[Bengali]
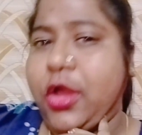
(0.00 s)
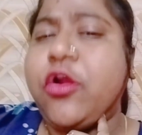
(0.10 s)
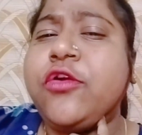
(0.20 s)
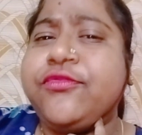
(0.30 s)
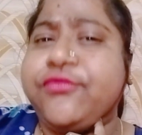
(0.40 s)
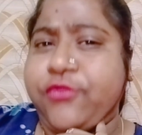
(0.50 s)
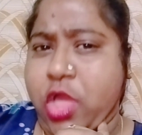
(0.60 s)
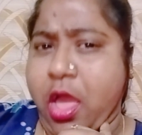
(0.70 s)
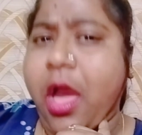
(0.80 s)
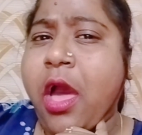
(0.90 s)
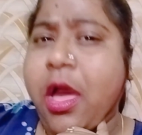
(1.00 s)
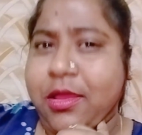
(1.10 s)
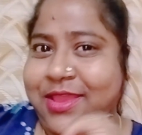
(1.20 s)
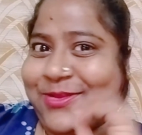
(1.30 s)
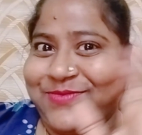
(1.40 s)
উফ আহ
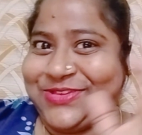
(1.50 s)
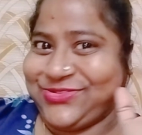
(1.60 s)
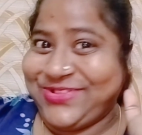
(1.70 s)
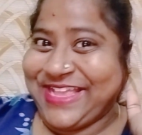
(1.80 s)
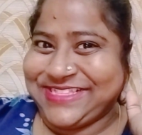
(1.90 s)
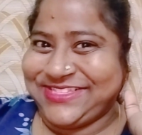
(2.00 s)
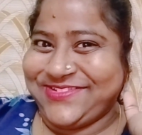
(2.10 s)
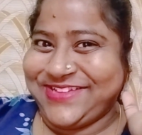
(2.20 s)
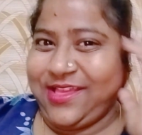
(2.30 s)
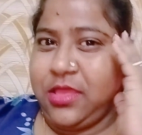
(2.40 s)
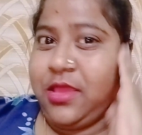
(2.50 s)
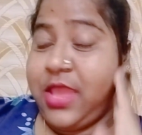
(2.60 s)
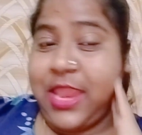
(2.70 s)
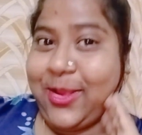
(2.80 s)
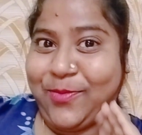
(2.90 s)
এরকম কি সুন্দর দেখাচ্ছিল না
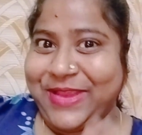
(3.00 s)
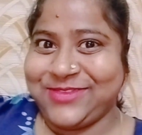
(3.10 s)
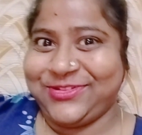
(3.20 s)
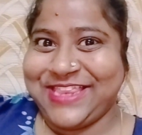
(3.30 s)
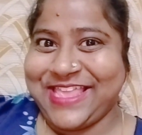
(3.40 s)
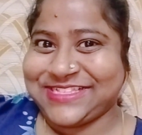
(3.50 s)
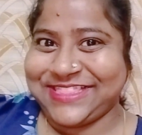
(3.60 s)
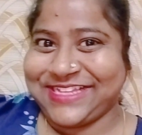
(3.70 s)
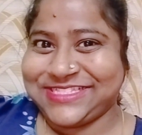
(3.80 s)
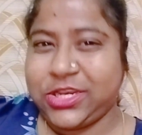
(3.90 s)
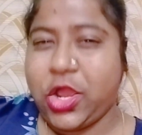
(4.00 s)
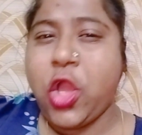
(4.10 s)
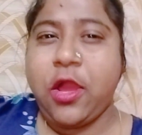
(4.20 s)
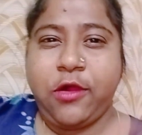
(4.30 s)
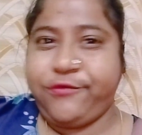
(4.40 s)
এরকম প্যান্টি বৌদি রিয়াকশান দেখাচ্ছিল
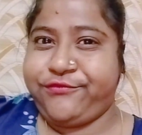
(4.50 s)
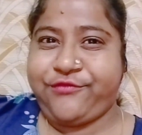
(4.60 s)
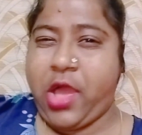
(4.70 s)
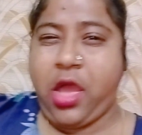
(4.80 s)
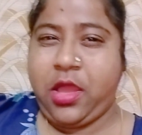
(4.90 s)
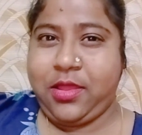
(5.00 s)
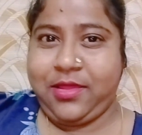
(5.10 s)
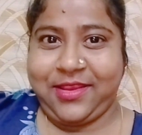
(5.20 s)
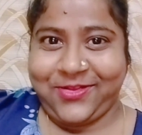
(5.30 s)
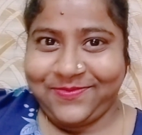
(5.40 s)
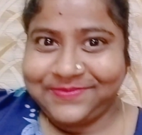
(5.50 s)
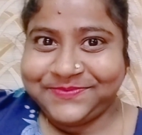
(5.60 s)
উফ আহ এরকম